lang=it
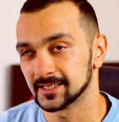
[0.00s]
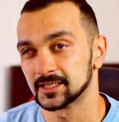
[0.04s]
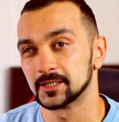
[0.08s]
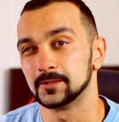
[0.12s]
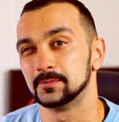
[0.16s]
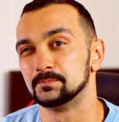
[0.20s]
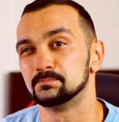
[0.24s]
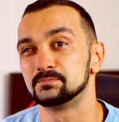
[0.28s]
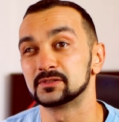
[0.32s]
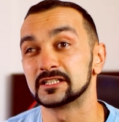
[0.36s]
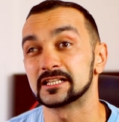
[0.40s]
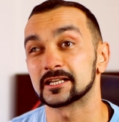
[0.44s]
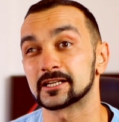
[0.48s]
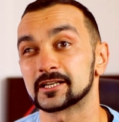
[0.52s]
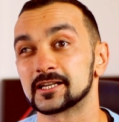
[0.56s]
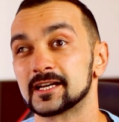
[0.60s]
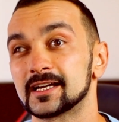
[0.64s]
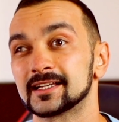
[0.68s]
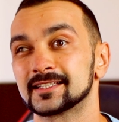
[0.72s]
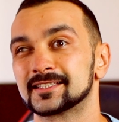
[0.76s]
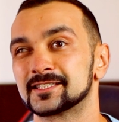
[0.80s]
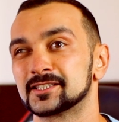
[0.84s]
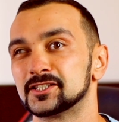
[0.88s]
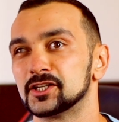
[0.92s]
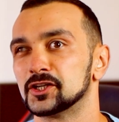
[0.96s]
Ah sì,
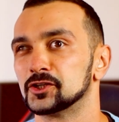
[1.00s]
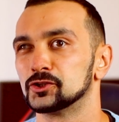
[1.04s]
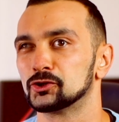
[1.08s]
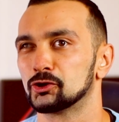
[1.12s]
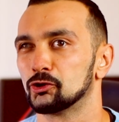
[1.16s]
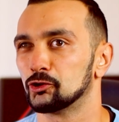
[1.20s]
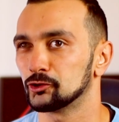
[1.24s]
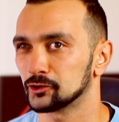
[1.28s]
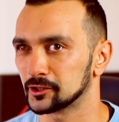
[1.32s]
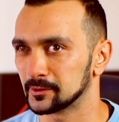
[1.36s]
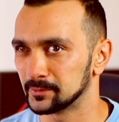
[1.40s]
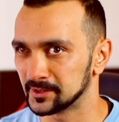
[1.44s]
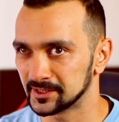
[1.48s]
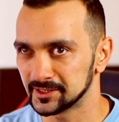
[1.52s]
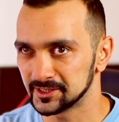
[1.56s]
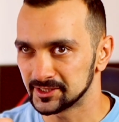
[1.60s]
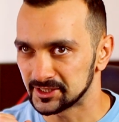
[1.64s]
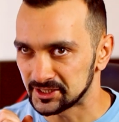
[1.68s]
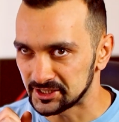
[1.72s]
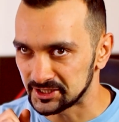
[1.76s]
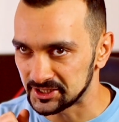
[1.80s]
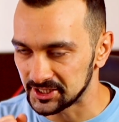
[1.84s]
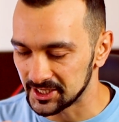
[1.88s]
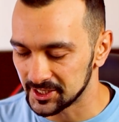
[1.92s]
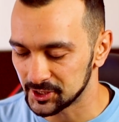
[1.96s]
grazie ancora per i
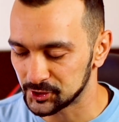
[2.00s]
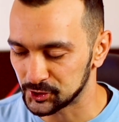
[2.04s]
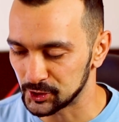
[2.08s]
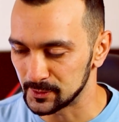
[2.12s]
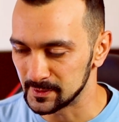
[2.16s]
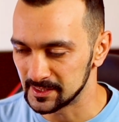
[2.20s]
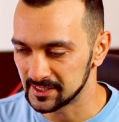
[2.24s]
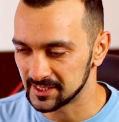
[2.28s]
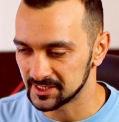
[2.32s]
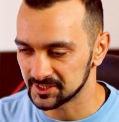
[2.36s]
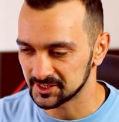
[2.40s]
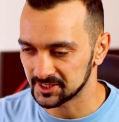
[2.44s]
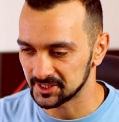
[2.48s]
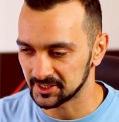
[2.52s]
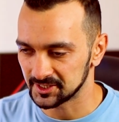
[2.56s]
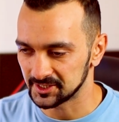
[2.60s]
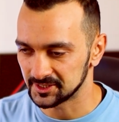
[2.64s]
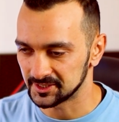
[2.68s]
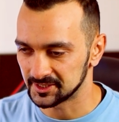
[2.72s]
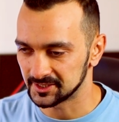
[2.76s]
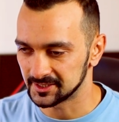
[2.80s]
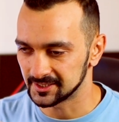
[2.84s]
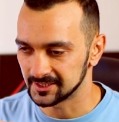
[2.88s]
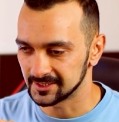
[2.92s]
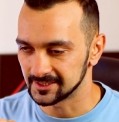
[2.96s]
10.000
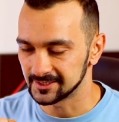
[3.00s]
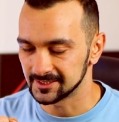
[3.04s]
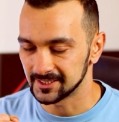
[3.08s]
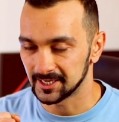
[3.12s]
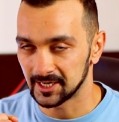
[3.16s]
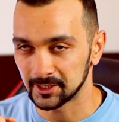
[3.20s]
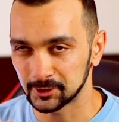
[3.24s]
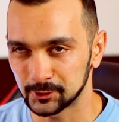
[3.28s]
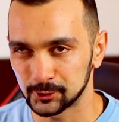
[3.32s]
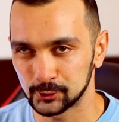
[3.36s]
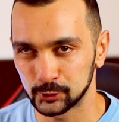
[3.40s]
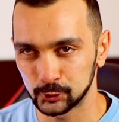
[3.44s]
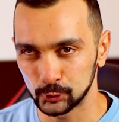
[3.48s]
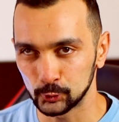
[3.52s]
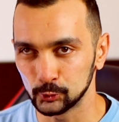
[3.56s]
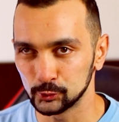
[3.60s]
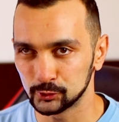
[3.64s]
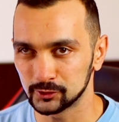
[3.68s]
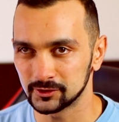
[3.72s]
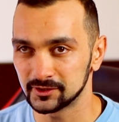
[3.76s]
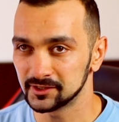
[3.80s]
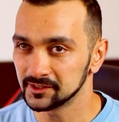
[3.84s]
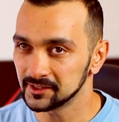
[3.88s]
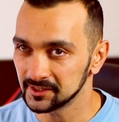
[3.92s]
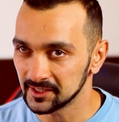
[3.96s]
iscritti. A
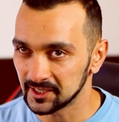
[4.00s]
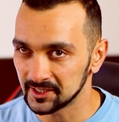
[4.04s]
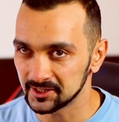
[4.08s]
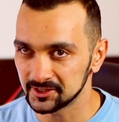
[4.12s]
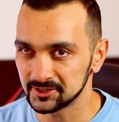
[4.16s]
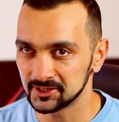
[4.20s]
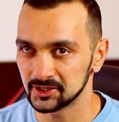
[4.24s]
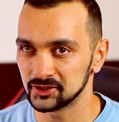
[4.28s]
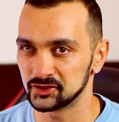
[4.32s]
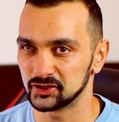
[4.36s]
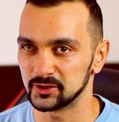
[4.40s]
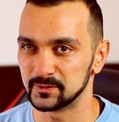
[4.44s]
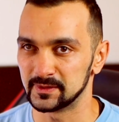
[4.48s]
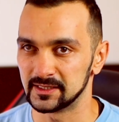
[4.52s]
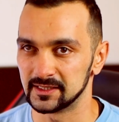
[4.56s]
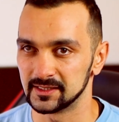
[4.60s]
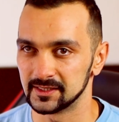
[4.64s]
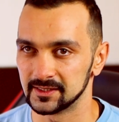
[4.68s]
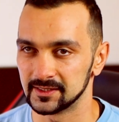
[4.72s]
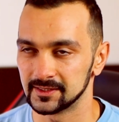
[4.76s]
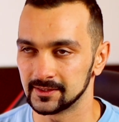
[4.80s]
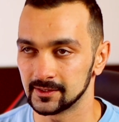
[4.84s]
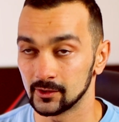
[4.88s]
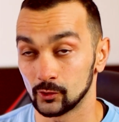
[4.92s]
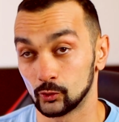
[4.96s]
tutti e
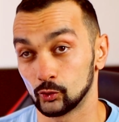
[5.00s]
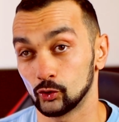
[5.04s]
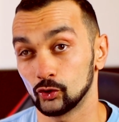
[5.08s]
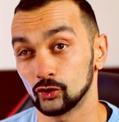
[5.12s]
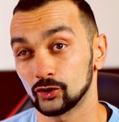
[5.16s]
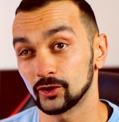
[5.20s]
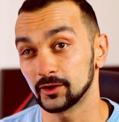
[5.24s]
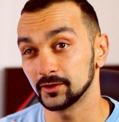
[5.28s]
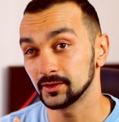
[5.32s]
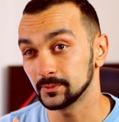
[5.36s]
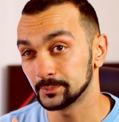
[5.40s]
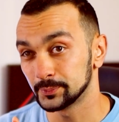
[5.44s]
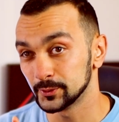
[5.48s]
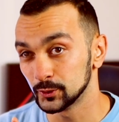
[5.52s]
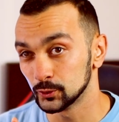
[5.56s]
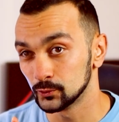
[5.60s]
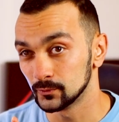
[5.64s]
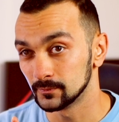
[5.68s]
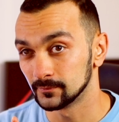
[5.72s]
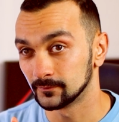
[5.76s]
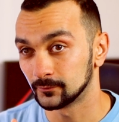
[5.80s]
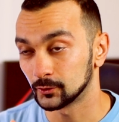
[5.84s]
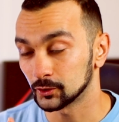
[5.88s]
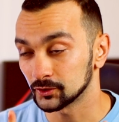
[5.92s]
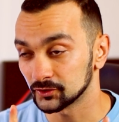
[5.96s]
10.000. Ora di più,
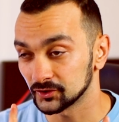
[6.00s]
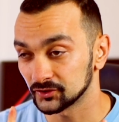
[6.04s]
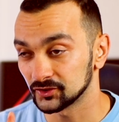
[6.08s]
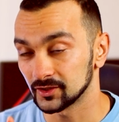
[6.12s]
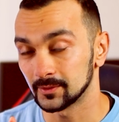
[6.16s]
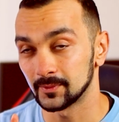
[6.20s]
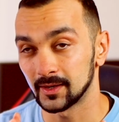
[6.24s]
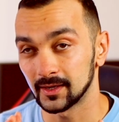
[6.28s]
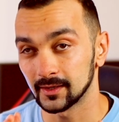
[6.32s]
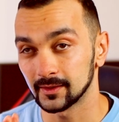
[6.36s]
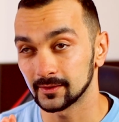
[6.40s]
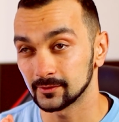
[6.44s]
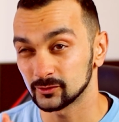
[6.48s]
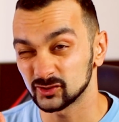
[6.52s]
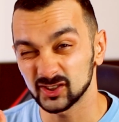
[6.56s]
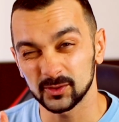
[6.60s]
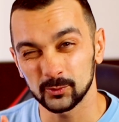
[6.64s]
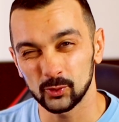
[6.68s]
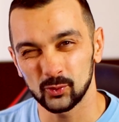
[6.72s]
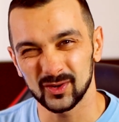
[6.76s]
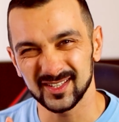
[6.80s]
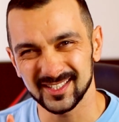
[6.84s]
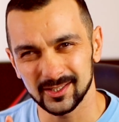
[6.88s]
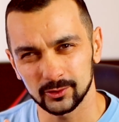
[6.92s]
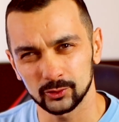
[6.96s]
forse siamo, anche, siamo
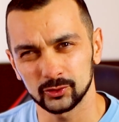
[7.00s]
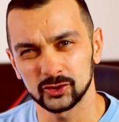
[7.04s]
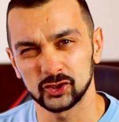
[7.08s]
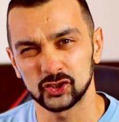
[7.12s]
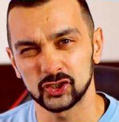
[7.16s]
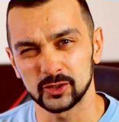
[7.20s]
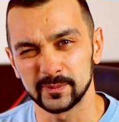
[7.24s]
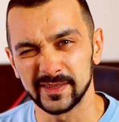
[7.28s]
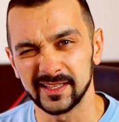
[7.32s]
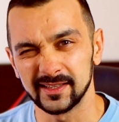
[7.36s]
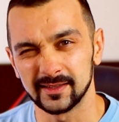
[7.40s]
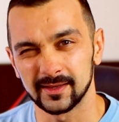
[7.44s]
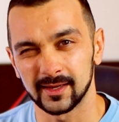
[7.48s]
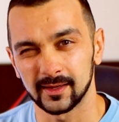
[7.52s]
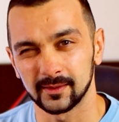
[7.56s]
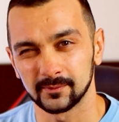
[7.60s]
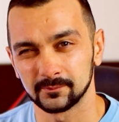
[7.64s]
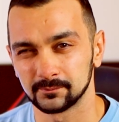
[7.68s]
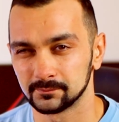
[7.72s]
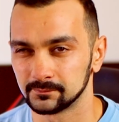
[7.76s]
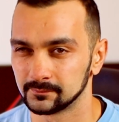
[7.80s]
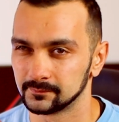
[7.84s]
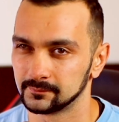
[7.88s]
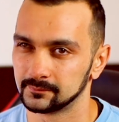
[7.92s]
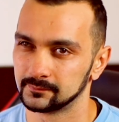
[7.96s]
quasi a
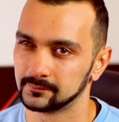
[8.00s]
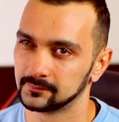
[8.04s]
12.000.